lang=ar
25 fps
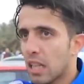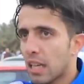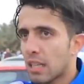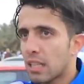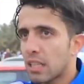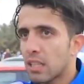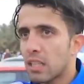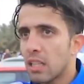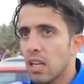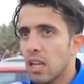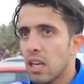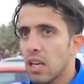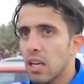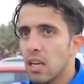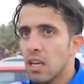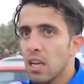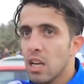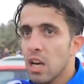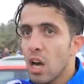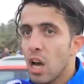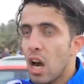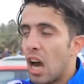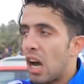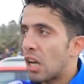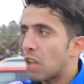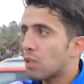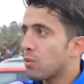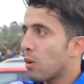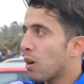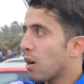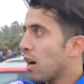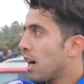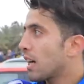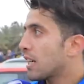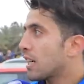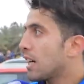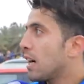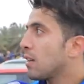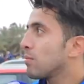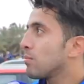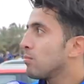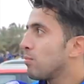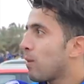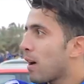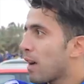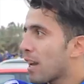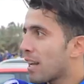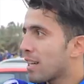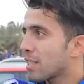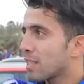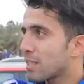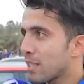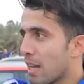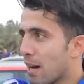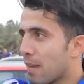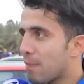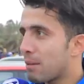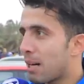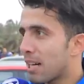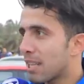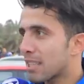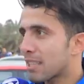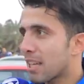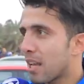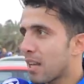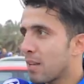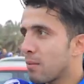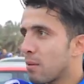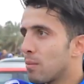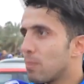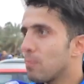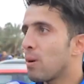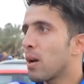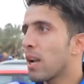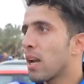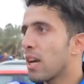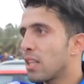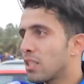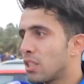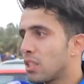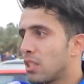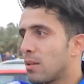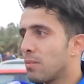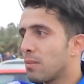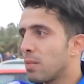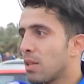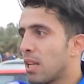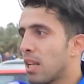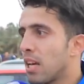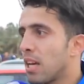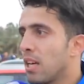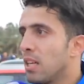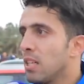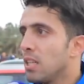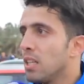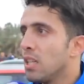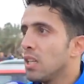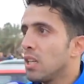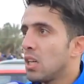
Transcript: لكنا أتوقع كانت مباراة صعبة على الطلبة مباراة جميلة